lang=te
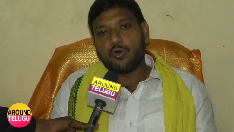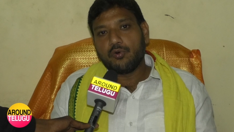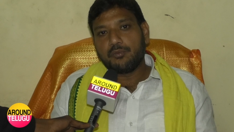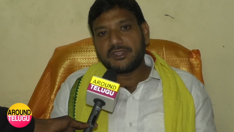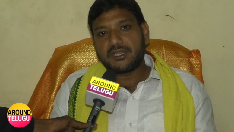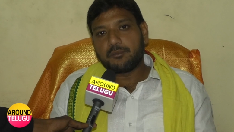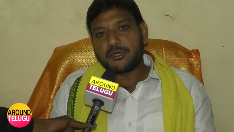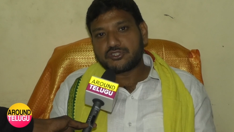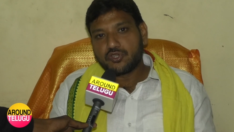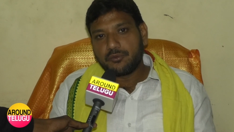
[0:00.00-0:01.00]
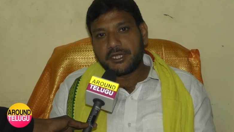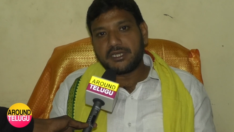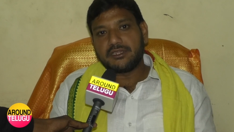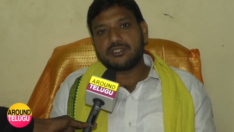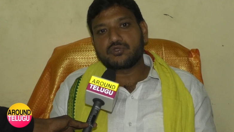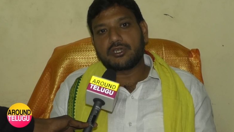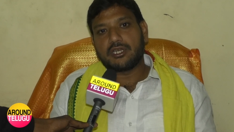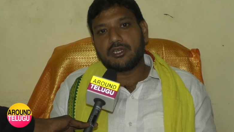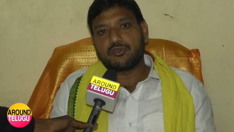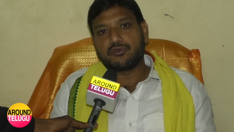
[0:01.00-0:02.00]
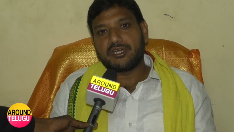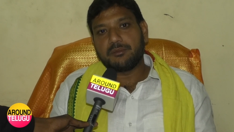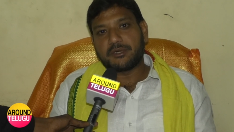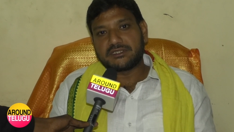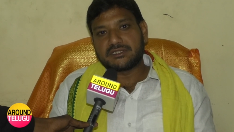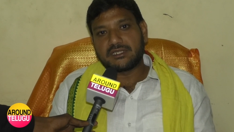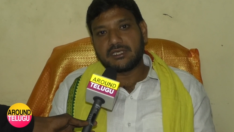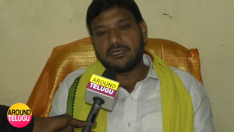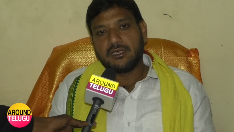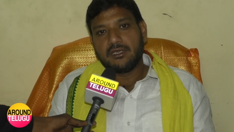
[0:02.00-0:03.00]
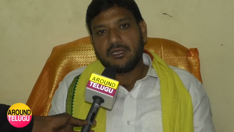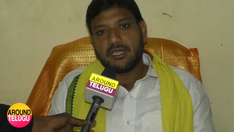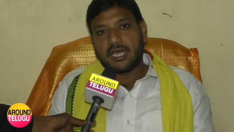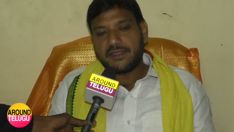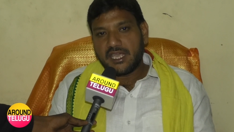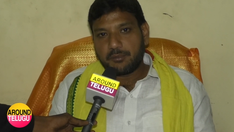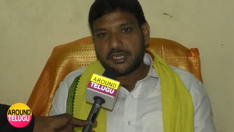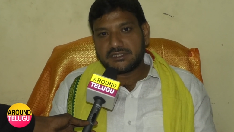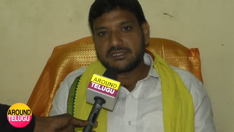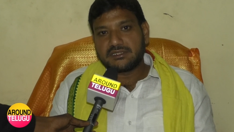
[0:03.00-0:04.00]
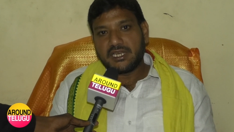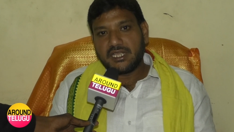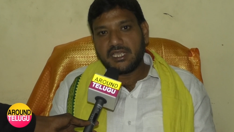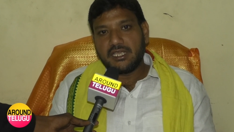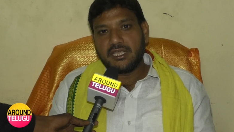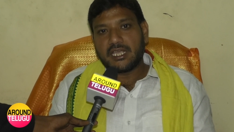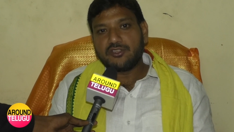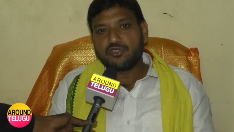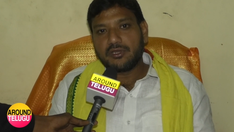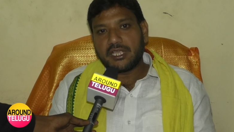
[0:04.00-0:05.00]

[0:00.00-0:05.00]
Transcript: హోంమంత్రి బస్సులు పెట్టి తీసుకుని వెళ్ళినటువంటి పరిస్థితి అదే పరిస్థితి తిరిగి ఈ రైతులు